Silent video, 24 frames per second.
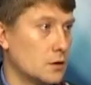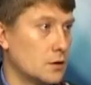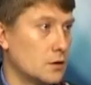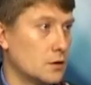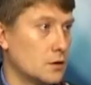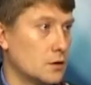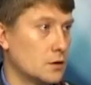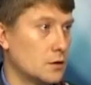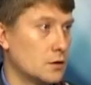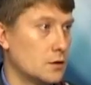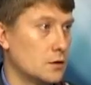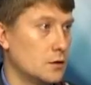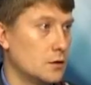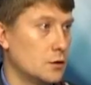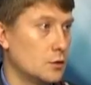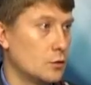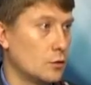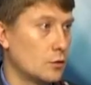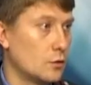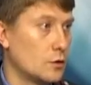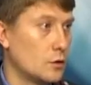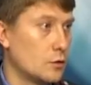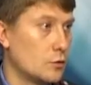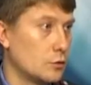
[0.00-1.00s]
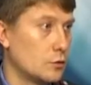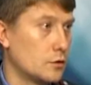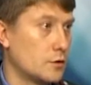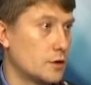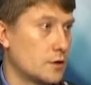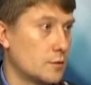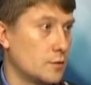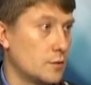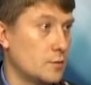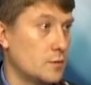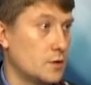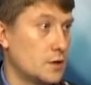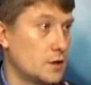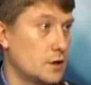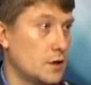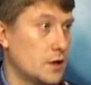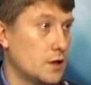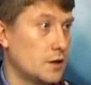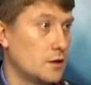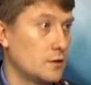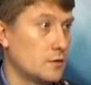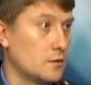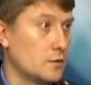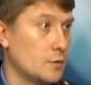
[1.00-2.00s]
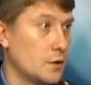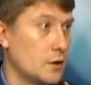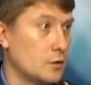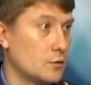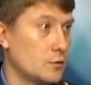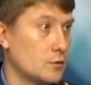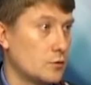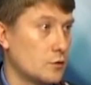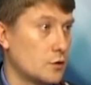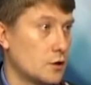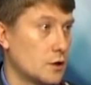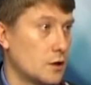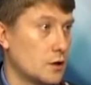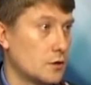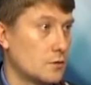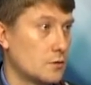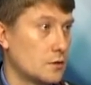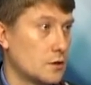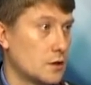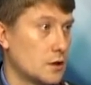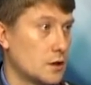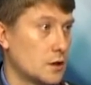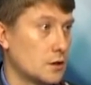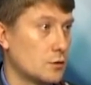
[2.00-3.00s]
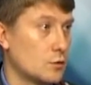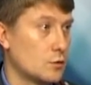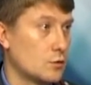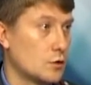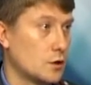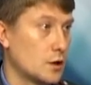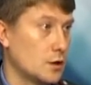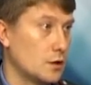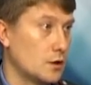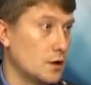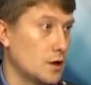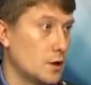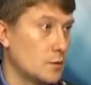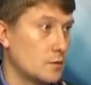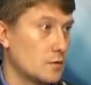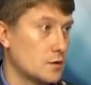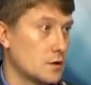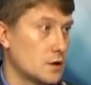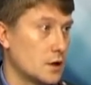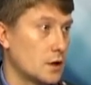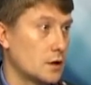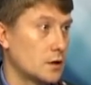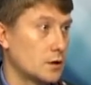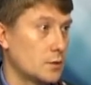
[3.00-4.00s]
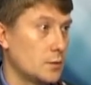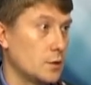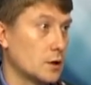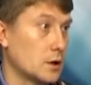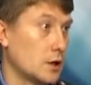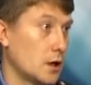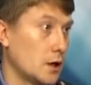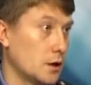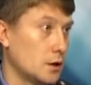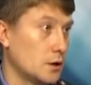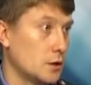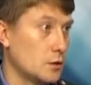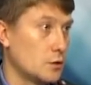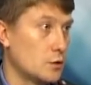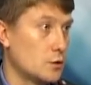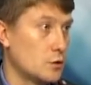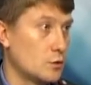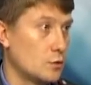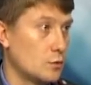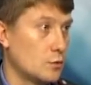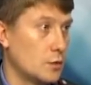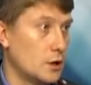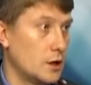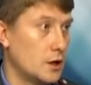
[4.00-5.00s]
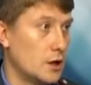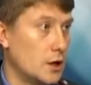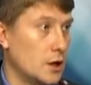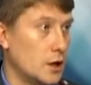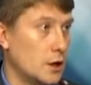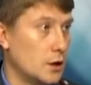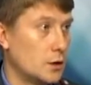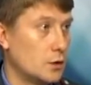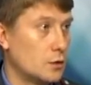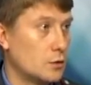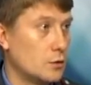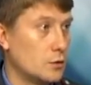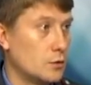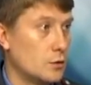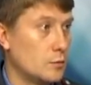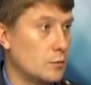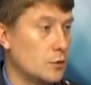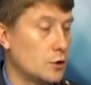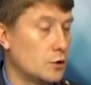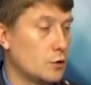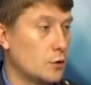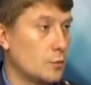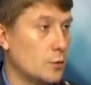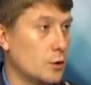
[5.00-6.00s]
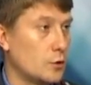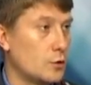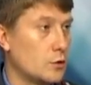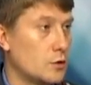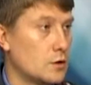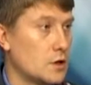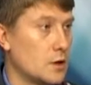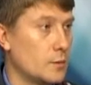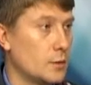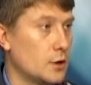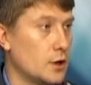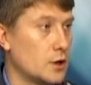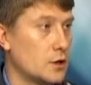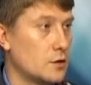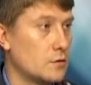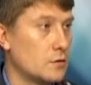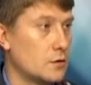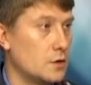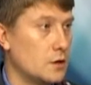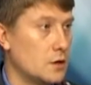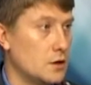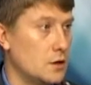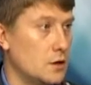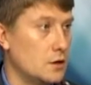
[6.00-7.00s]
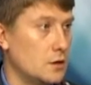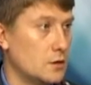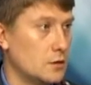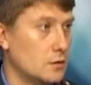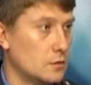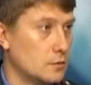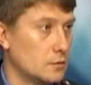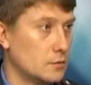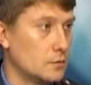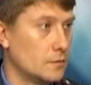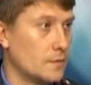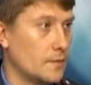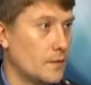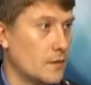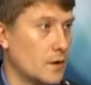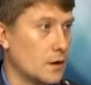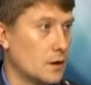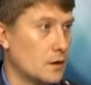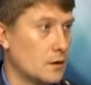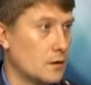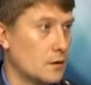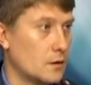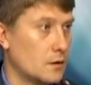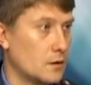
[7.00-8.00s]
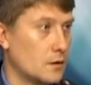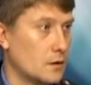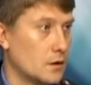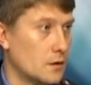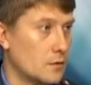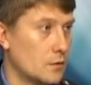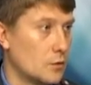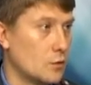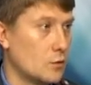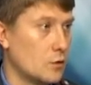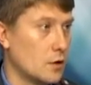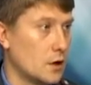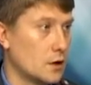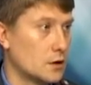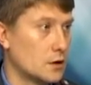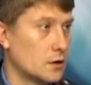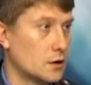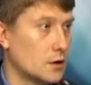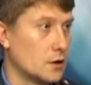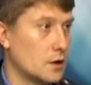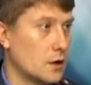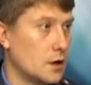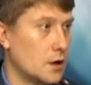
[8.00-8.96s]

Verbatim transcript: э, не только кодексом административного правонарушения за нарушение требований знака это полторы тысячи рублей, то им еще приходится оплачивать и эвакуатор.